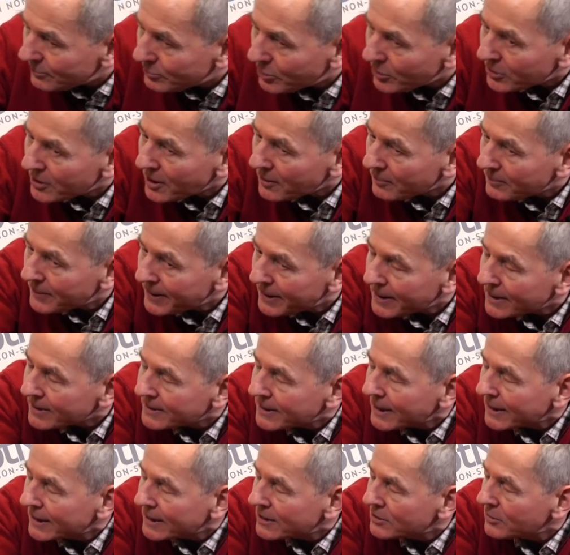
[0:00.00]
pour l'emmener
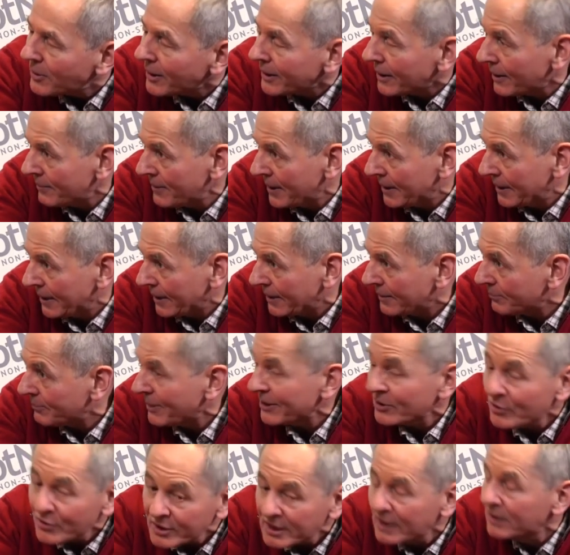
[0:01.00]
dans cette histoire dramatique,
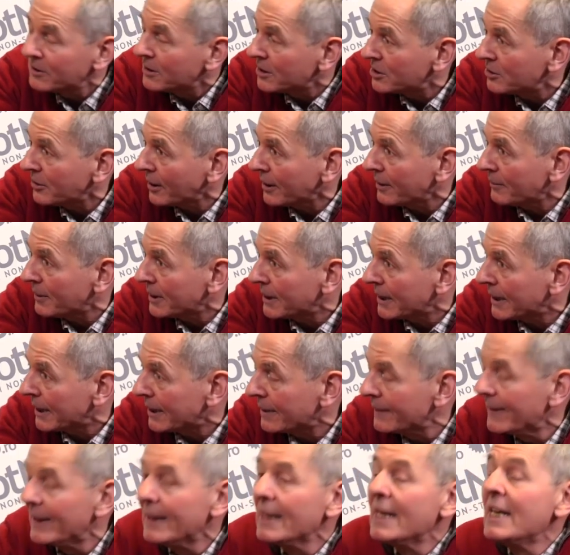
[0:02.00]
parce que c'est une histoire
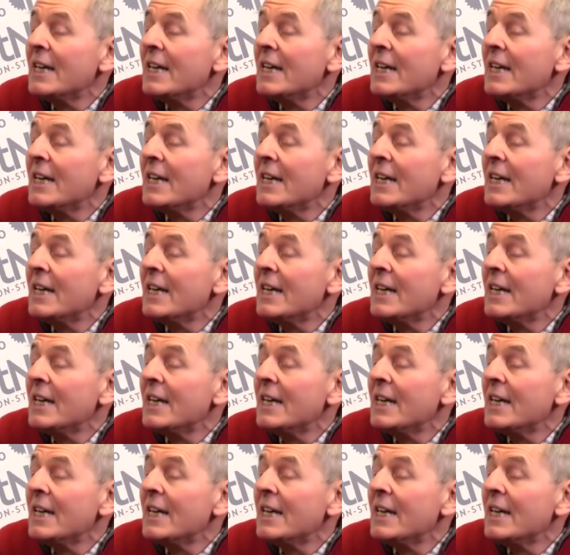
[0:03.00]
dramatique.